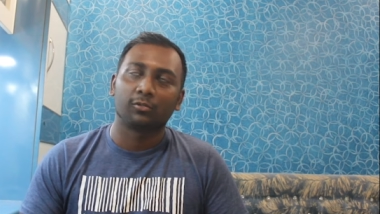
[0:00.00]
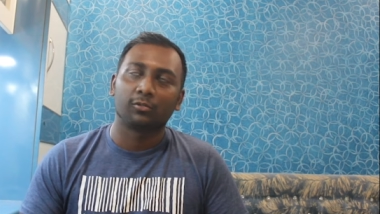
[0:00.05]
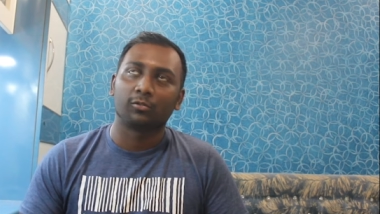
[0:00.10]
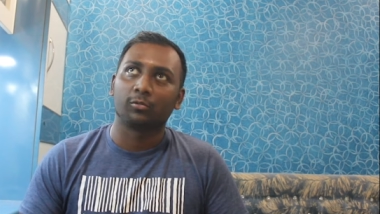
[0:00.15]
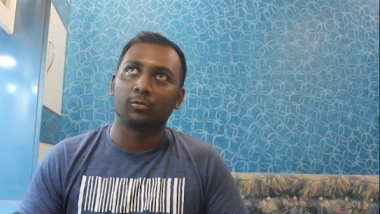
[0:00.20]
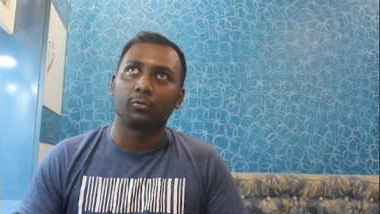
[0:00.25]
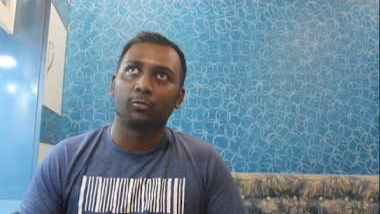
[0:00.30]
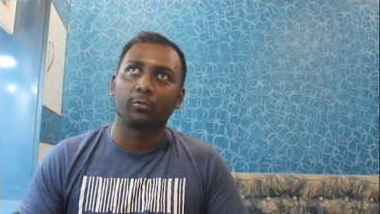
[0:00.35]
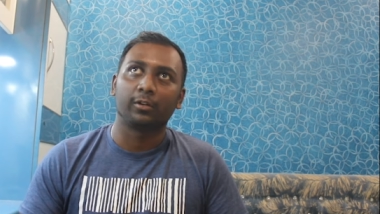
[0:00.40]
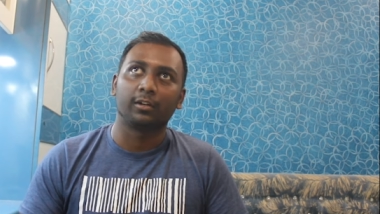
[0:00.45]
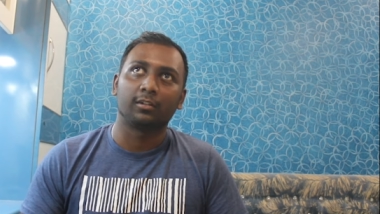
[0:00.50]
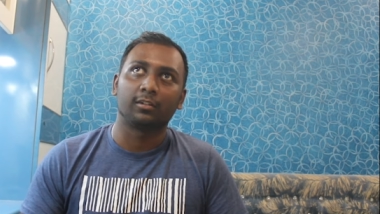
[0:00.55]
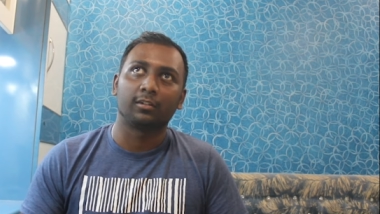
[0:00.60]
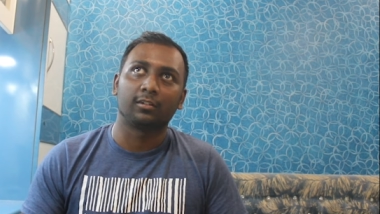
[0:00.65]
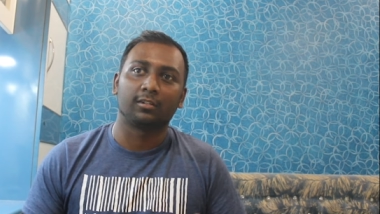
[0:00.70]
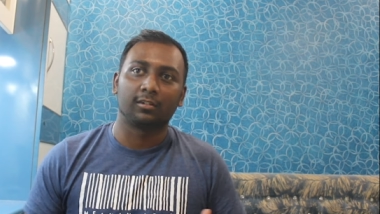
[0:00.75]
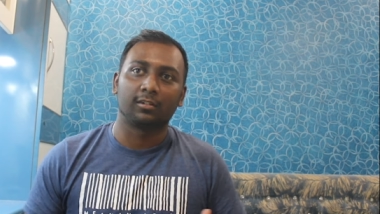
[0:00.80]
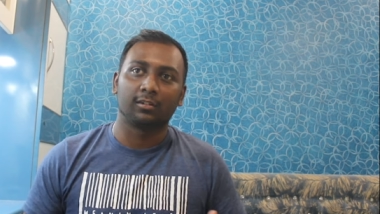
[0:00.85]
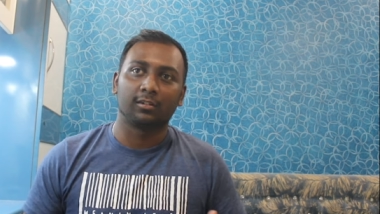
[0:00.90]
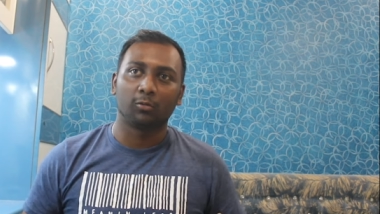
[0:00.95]
ஸோ
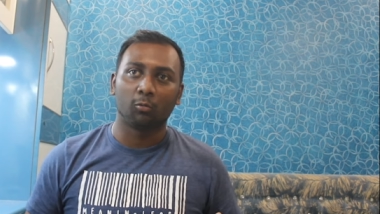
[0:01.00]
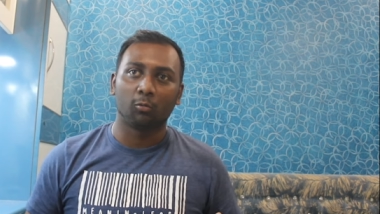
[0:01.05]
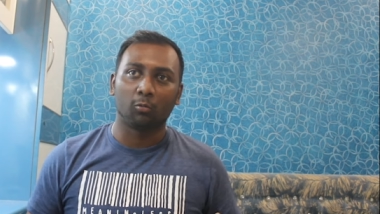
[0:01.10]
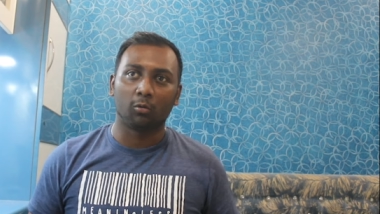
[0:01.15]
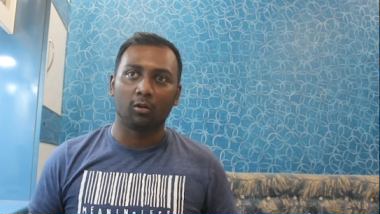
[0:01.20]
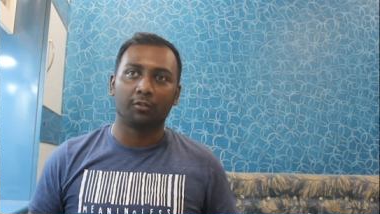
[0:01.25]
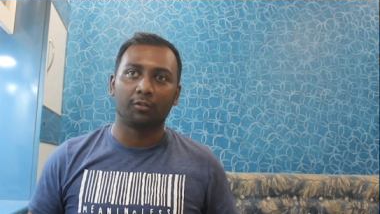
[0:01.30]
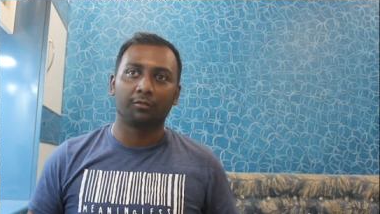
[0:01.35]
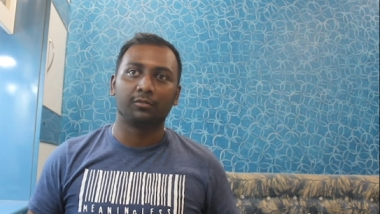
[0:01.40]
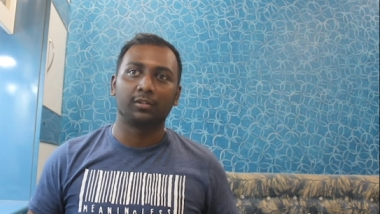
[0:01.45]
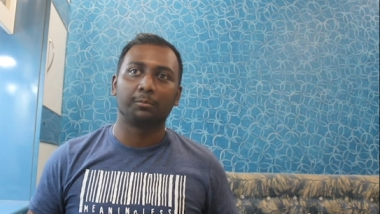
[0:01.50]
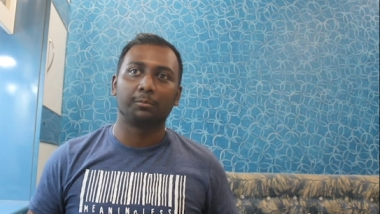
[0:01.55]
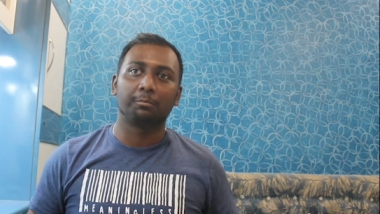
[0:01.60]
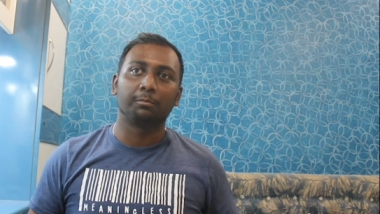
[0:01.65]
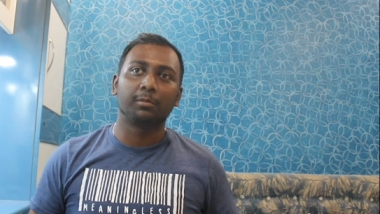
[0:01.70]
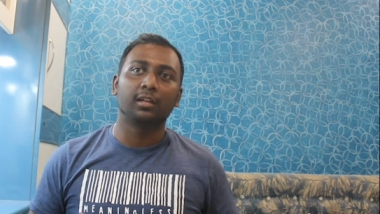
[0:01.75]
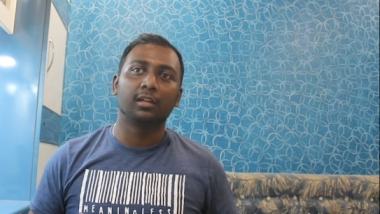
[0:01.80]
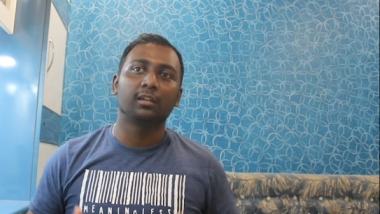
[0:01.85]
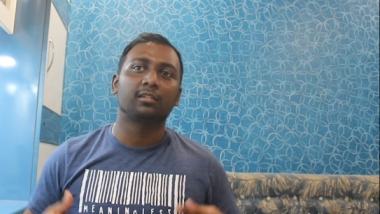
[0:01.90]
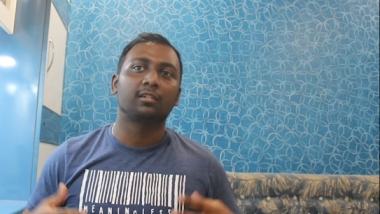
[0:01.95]
இட்ஸ் ஒன் ஆஃப் தி
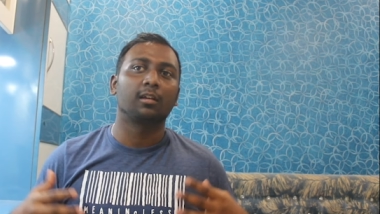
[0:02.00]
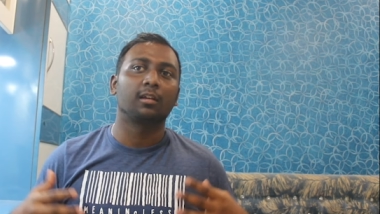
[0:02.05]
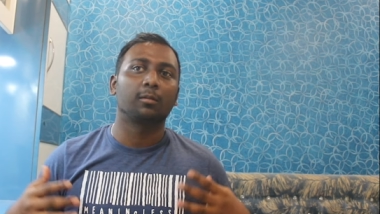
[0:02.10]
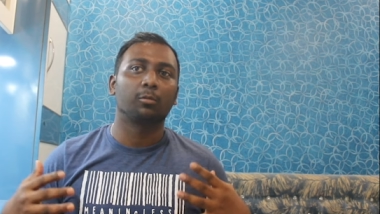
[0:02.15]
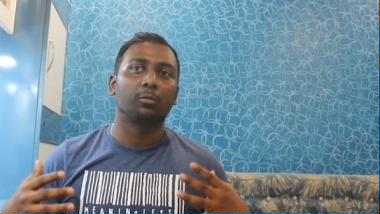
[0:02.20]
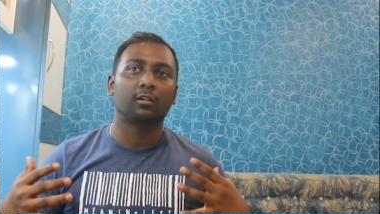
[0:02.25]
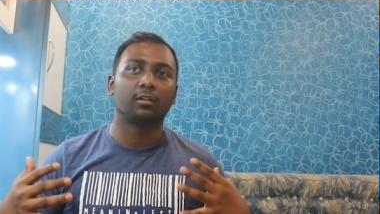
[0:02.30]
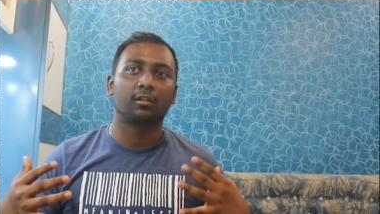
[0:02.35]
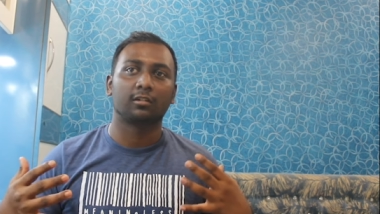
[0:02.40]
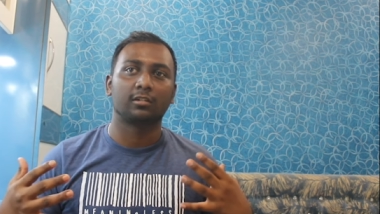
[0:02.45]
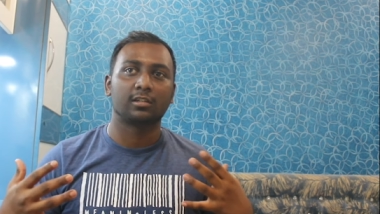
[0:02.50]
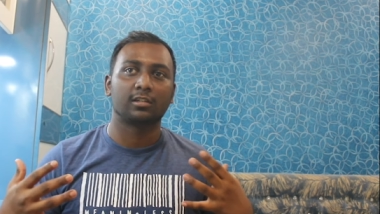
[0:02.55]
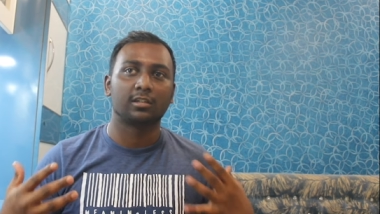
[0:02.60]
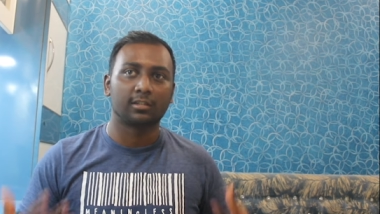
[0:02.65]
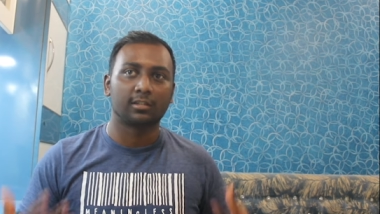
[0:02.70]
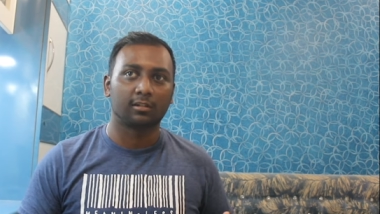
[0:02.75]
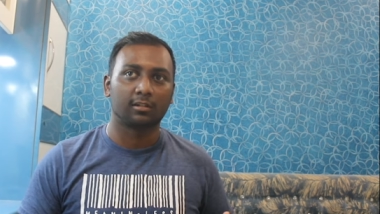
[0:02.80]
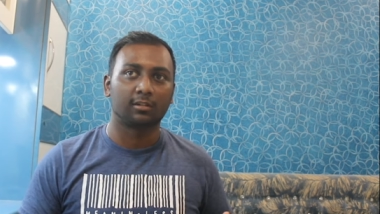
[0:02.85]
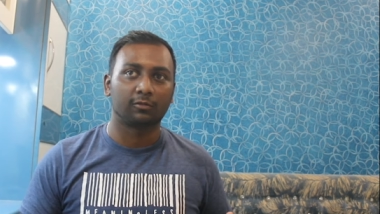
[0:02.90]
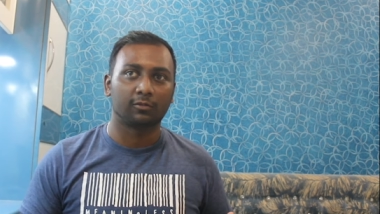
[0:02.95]
பிக்கெஸ்ட்
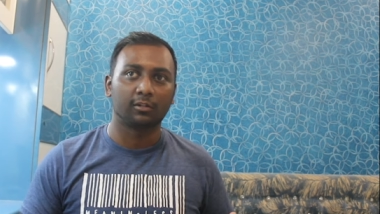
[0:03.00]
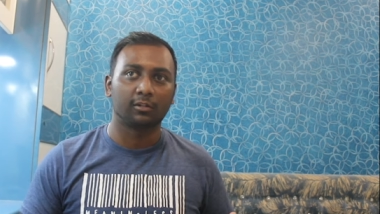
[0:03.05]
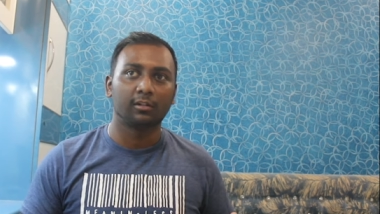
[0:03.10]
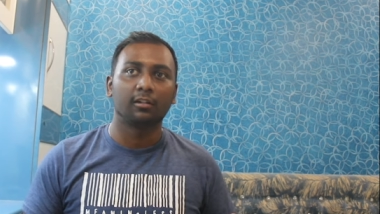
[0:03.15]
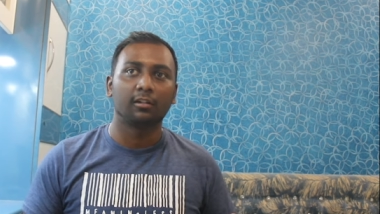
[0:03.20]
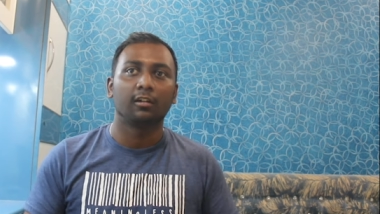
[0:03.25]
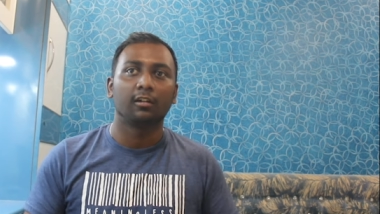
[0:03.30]
டெமோக்ரஸிஸ் இன் த வேர்ல்ட்